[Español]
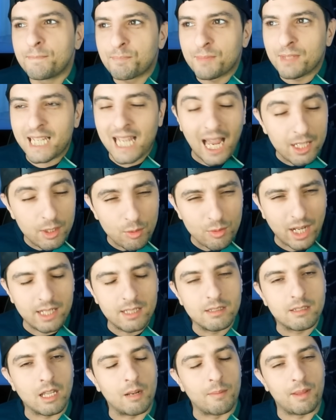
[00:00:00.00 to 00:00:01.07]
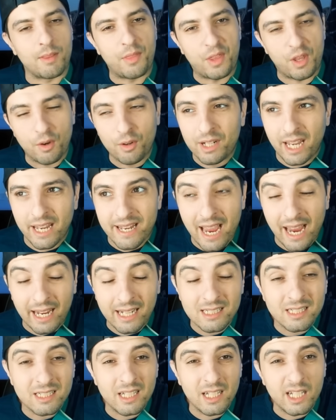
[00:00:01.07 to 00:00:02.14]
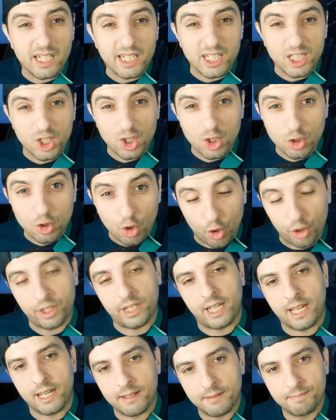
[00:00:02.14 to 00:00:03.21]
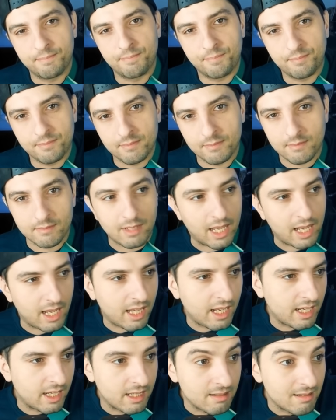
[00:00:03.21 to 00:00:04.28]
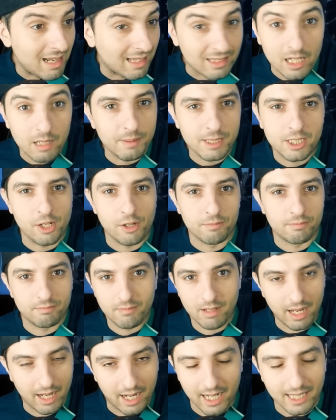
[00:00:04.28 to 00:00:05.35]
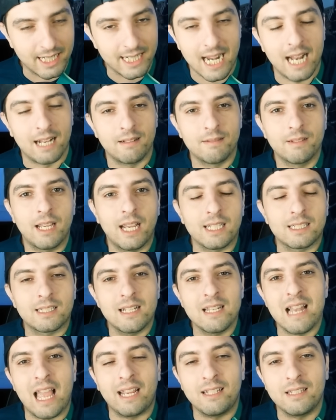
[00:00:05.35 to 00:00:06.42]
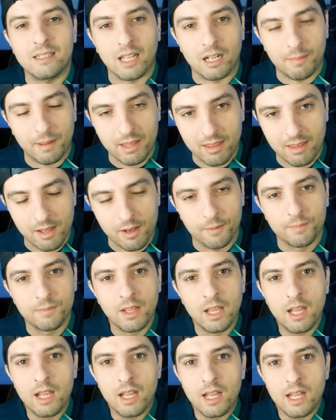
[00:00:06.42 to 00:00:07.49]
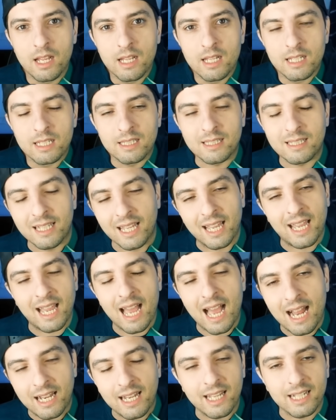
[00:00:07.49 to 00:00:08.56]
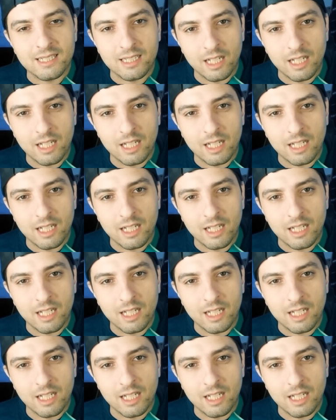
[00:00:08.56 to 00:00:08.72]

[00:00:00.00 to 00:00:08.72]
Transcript: Y hay una intervención que ya es historia de la televisión en general. Es la intervención de Alex